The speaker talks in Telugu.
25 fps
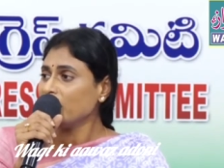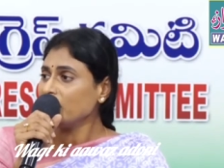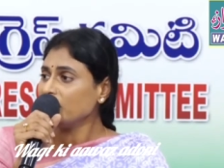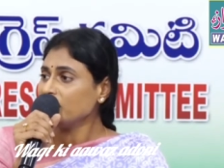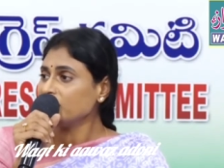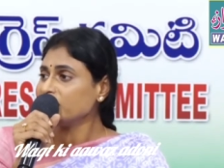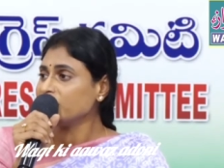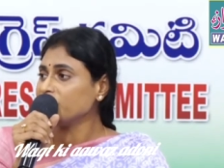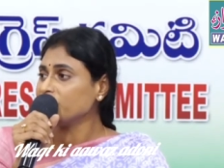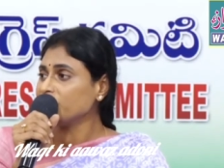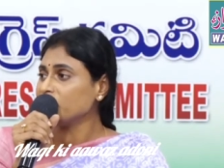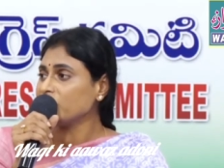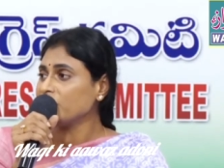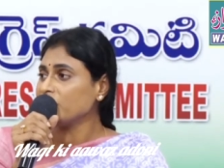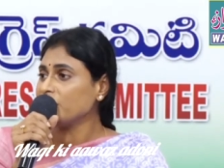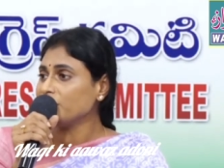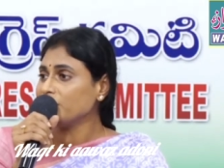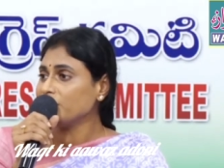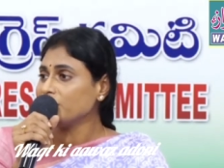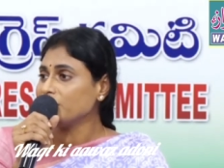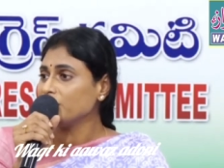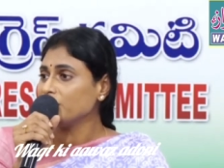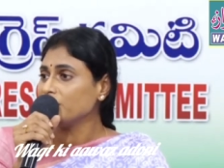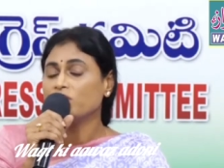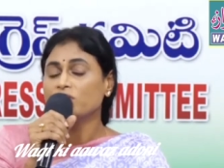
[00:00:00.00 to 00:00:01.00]
మళ్ళీ
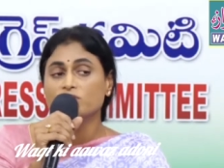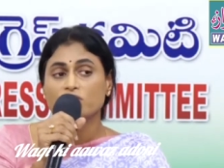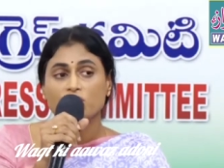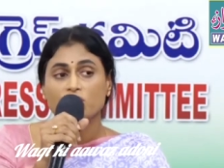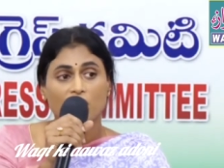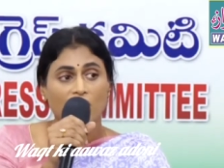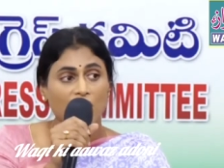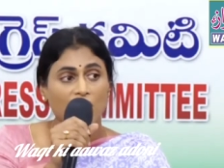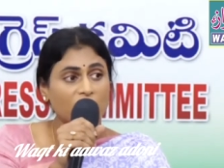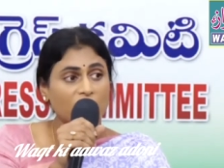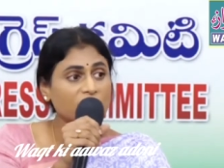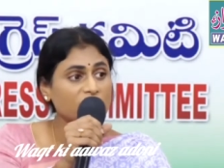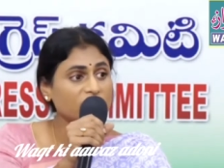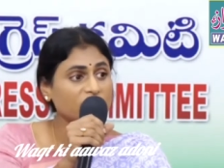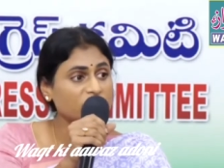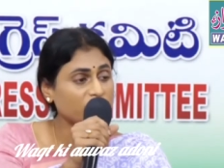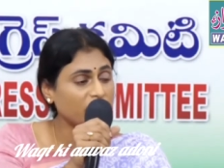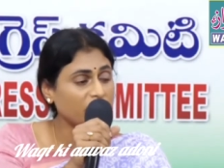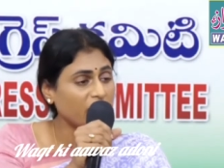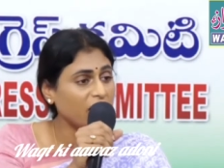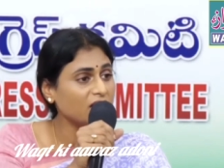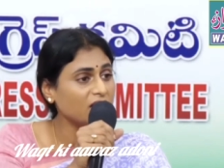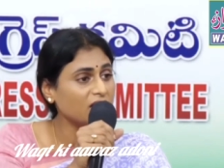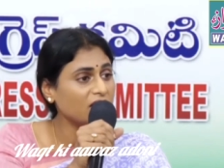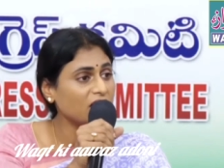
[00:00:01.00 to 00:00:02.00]
చెప్తున్నాం ఈ రోజు
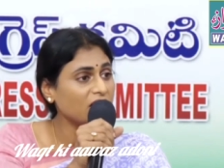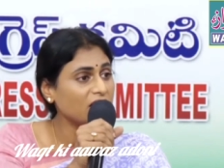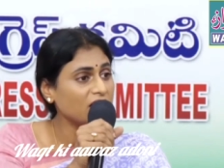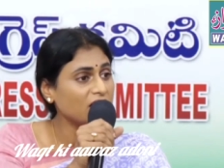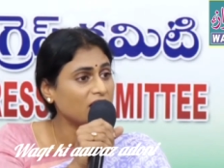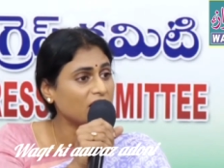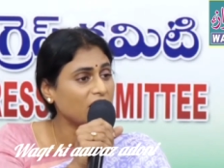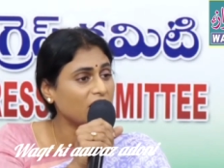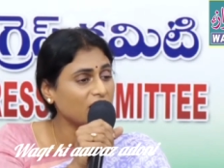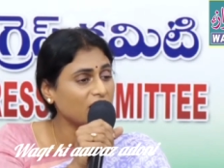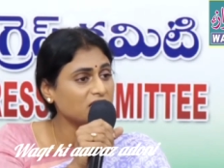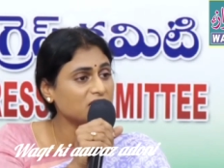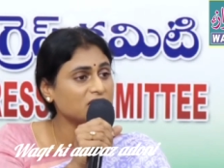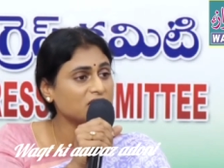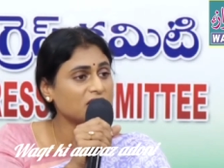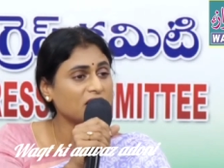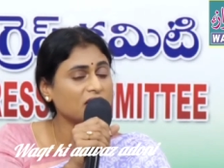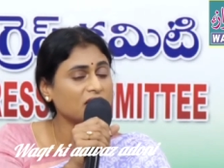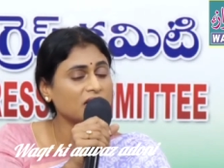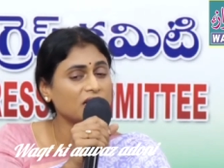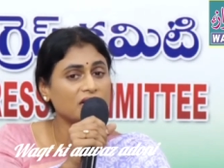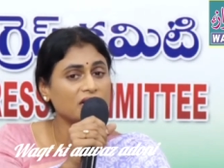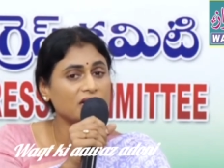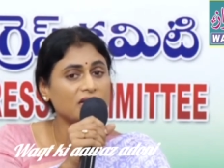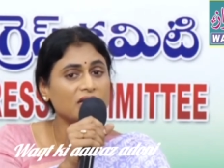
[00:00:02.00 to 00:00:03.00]
కాంగ్రెస్ మ్యాన్ గా
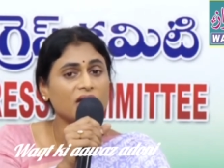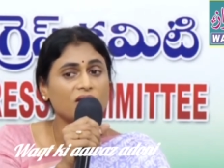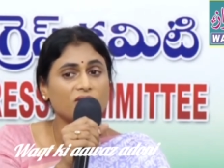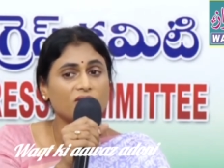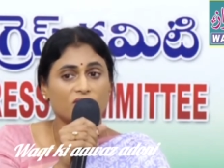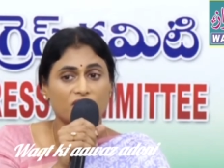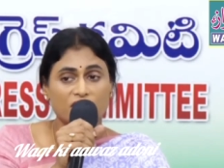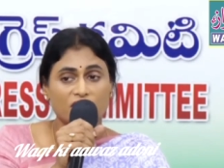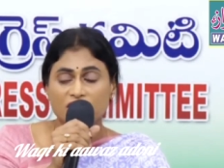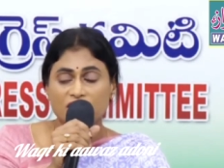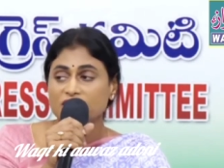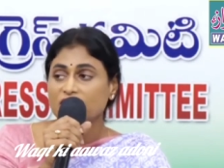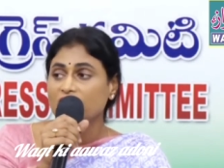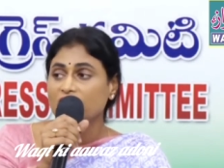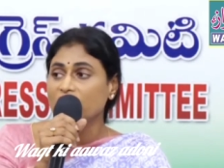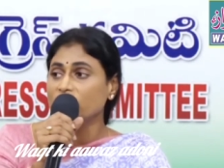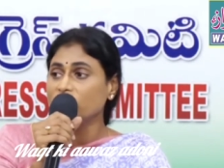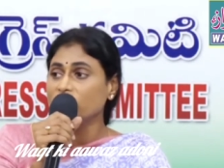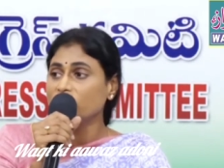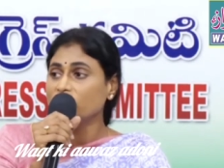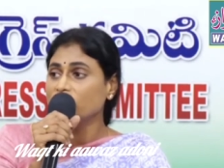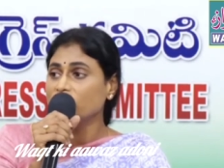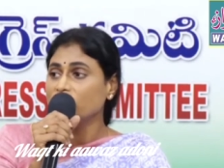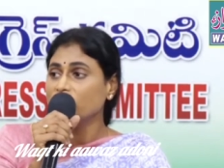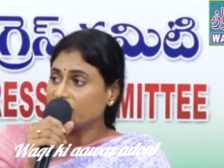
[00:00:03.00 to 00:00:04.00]
రాజశేఖర రెడ్డి గారు
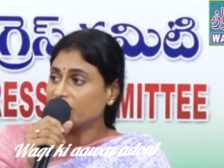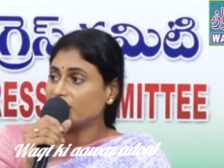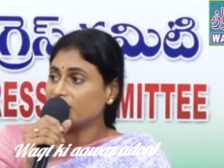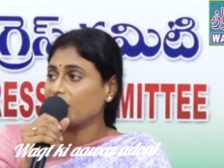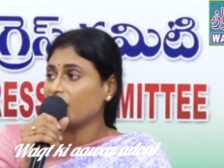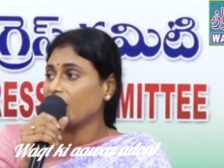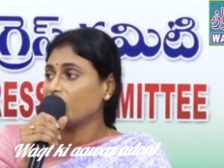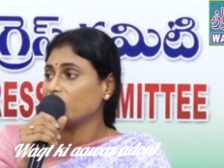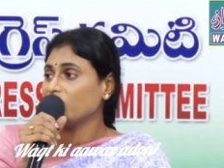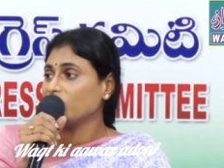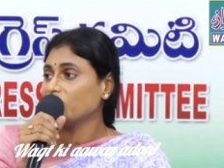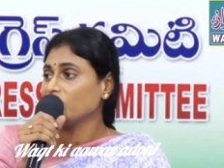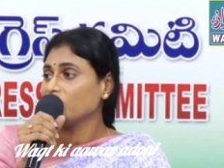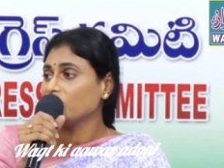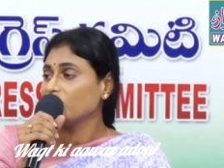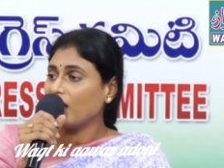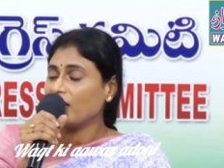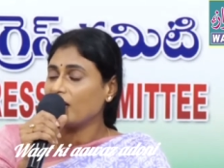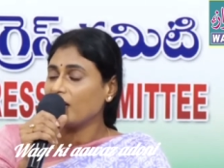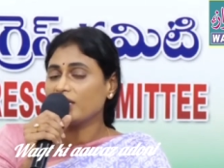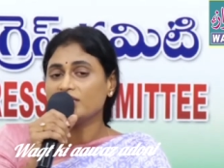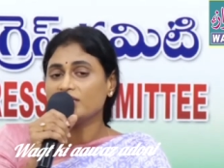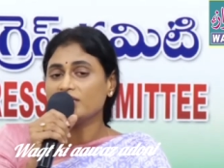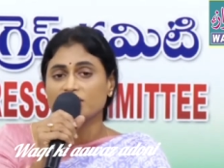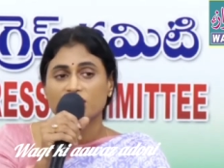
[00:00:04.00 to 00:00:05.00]
నిలిచారు బతికారు
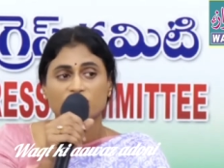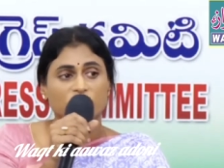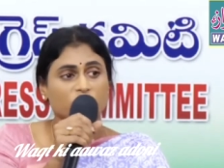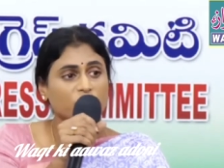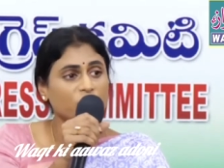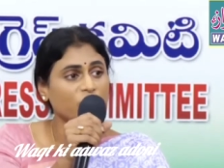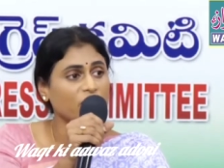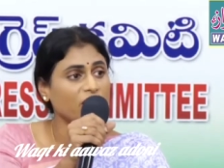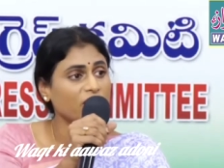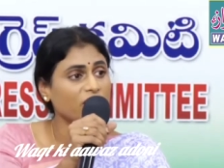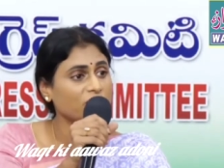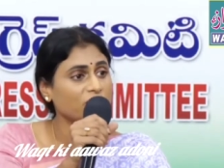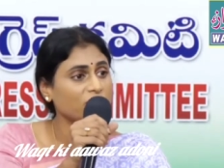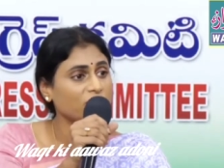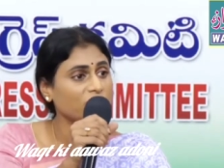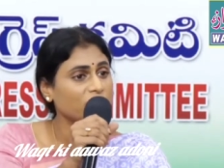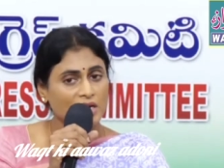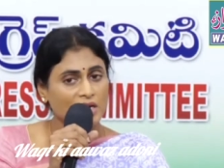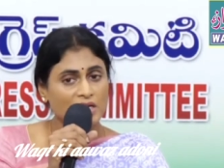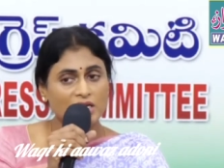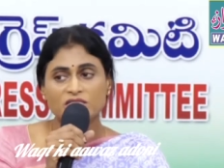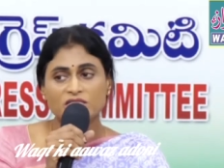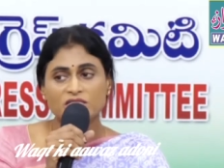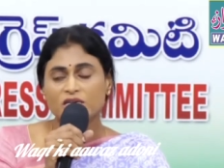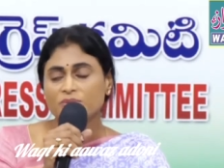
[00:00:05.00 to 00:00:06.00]
అలాగే చచ్చిపోయారు
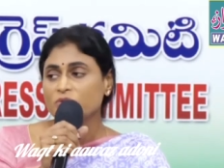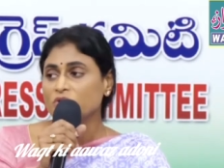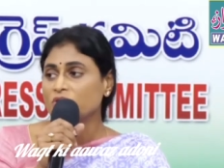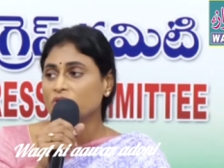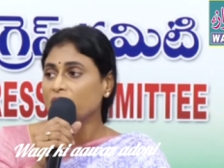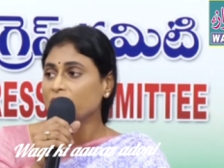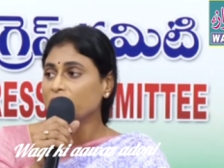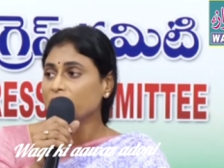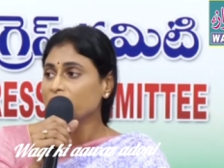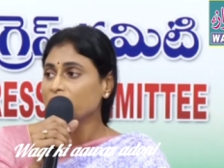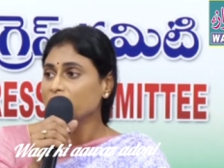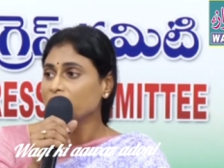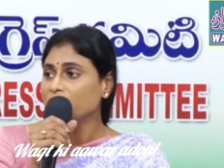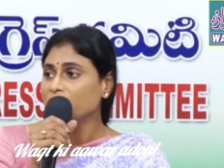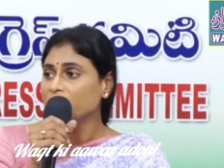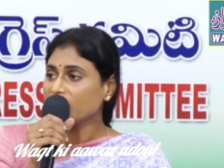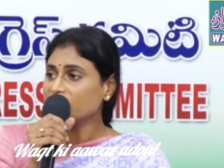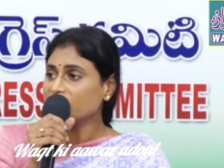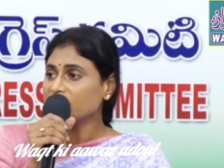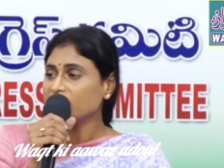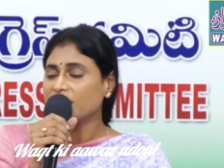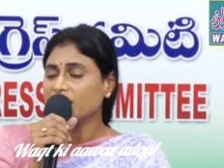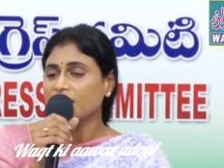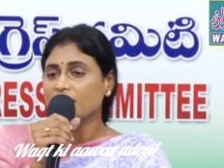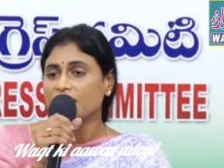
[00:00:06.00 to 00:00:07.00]
మళ్ళీ చెప్తున్నాం
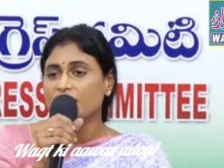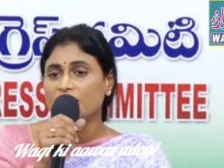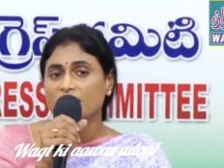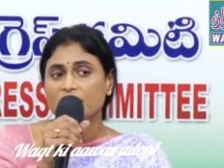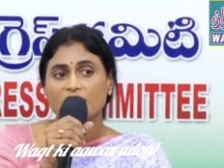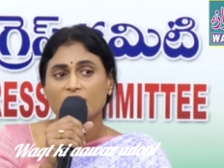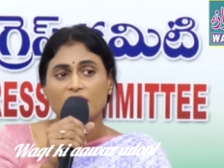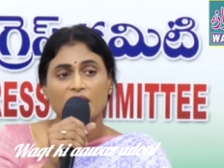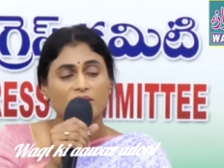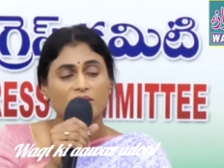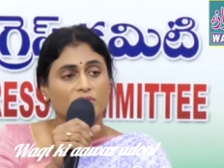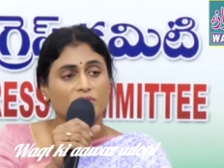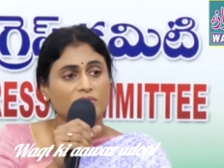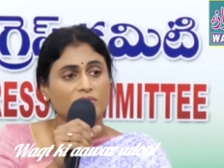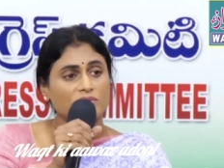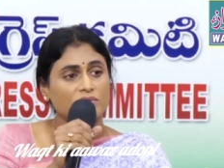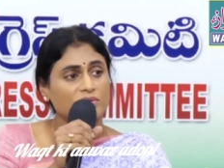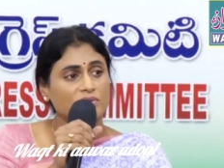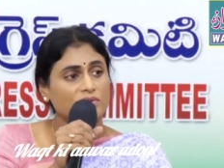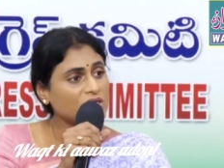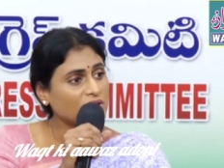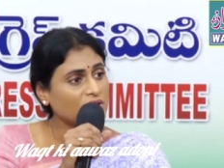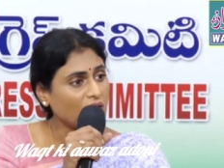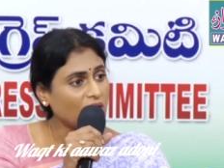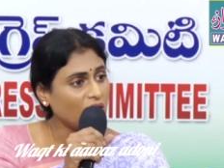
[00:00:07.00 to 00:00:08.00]
రాజశేఖర రెడ్డి గారు
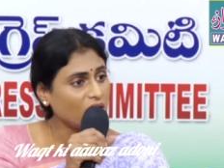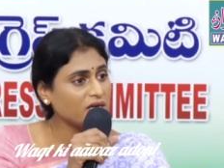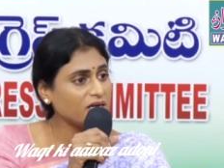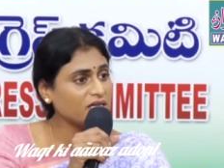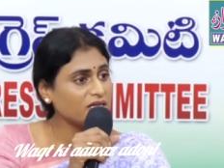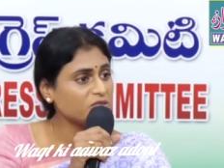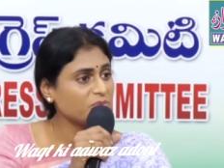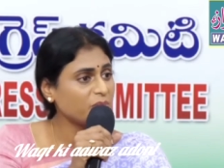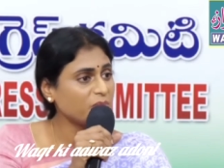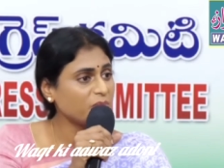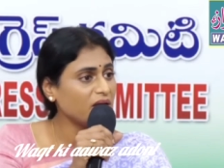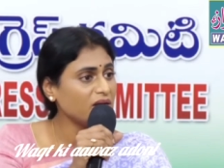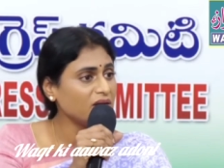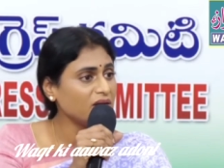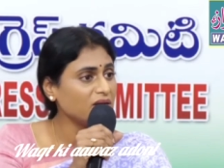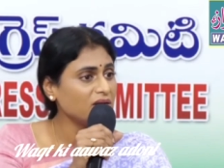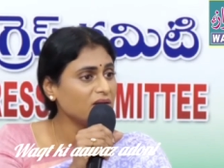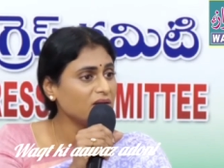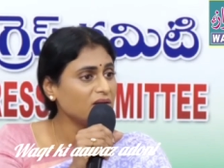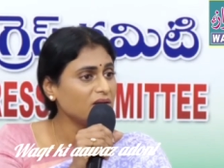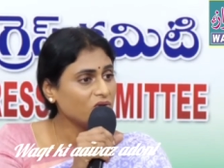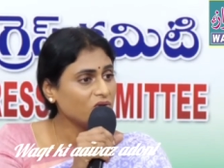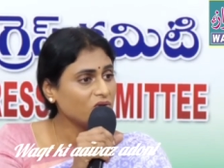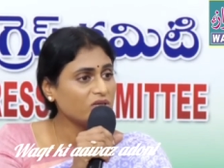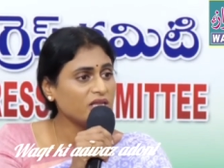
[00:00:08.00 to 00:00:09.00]
ఇస్ అ కాంగ్రెస్ మ్యాన్
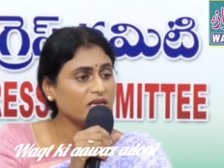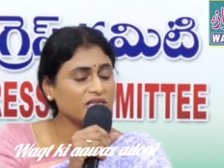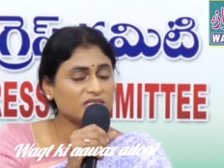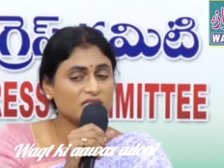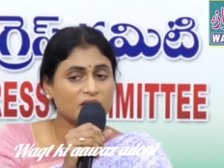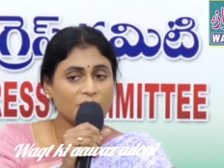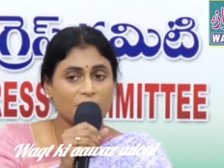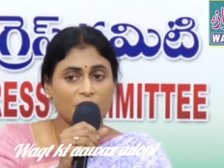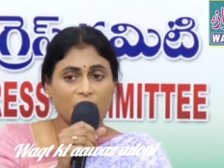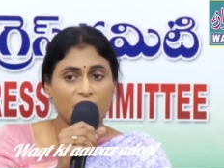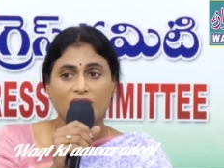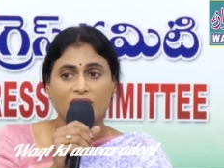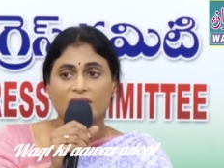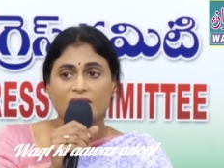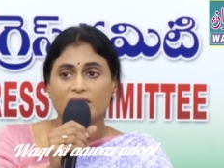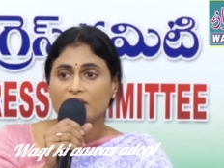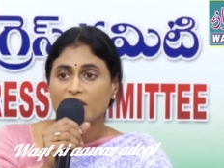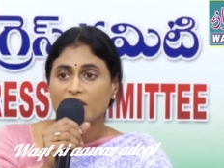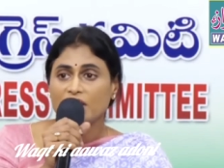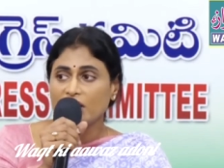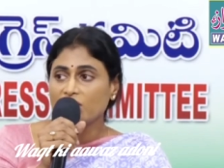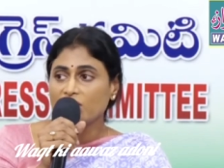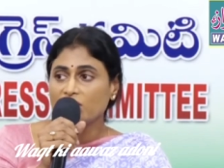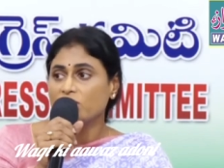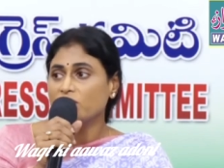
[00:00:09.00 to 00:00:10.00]
తెలుగుదేశం
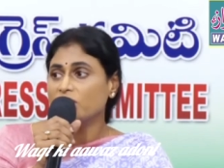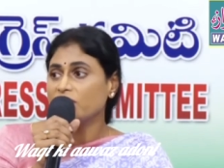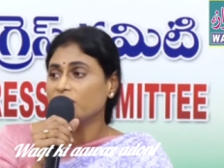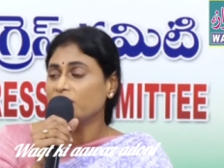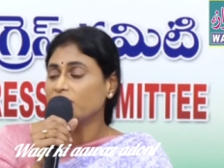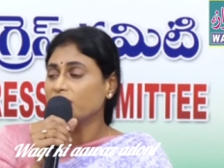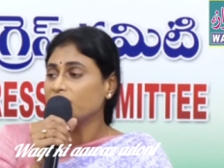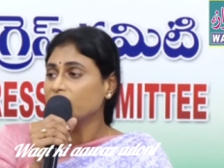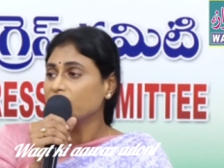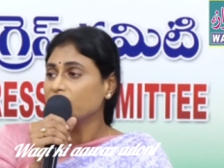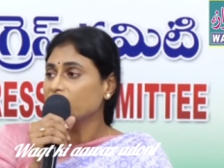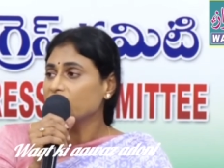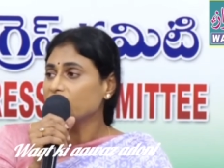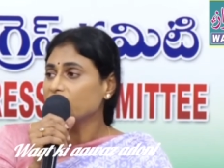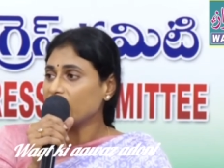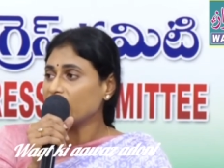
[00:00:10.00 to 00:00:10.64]
పార్టీ నాయకుల్ని